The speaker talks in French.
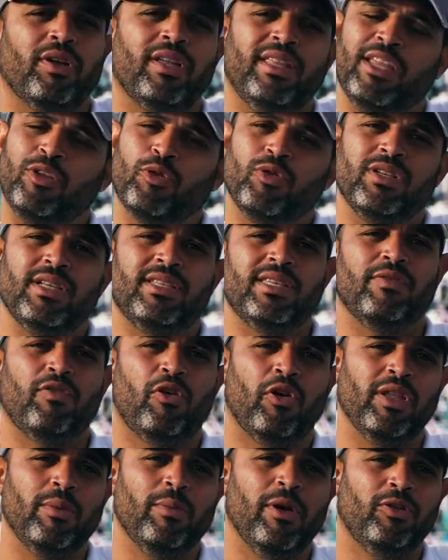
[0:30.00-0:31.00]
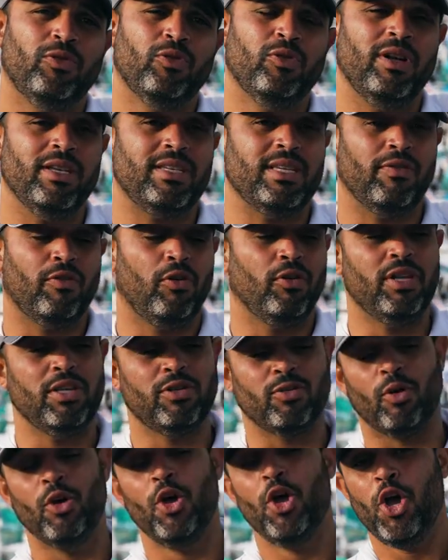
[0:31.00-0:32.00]
qui détruisent les safrans des bateaux, les safrans qui
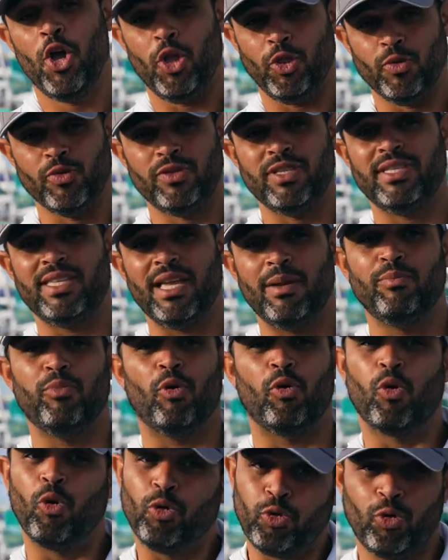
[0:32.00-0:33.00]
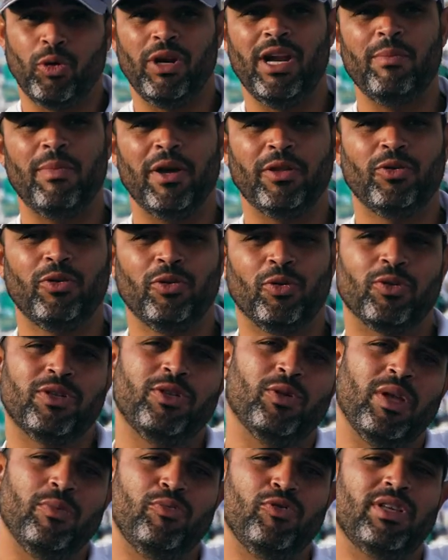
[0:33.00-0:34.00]
sont nos systèmes pour contrôler le bateau. Donc
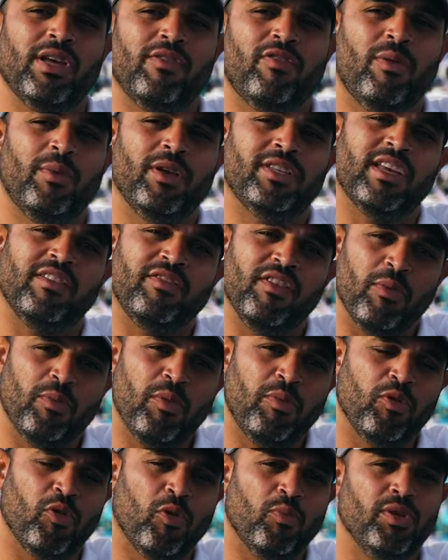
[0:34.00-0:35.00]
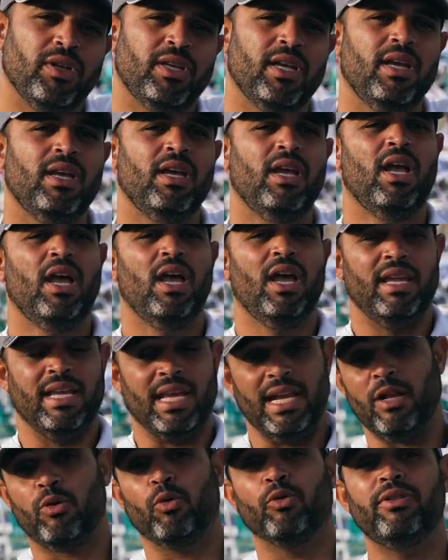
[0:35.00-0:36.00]
si on n'a plus de safran, bah, ça devient un peu plus compliqué. Il y
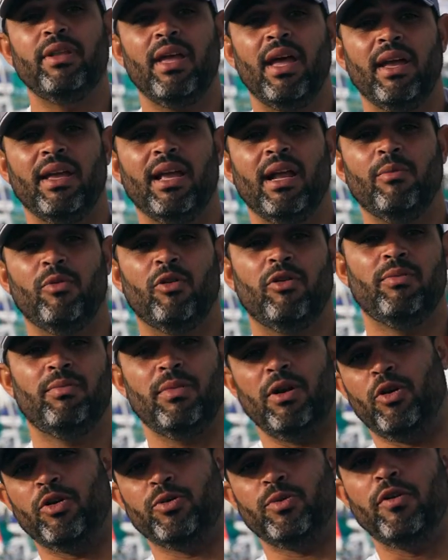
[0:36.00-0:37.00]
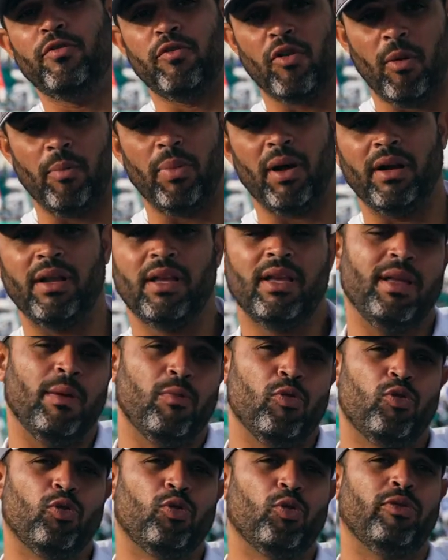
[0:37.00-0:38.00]
a les conteneurs également malheureusement, il faut en parler. Il y a
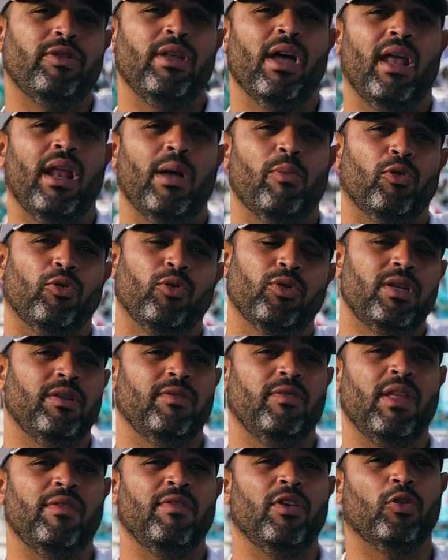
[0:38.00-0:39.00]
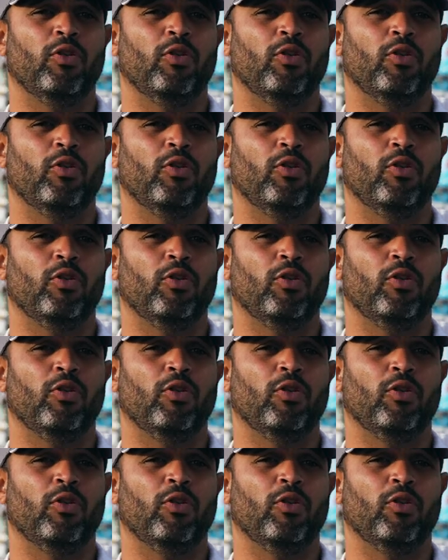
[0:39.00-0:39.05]
beaucoup de conteneurs à l'abandon qui naviguent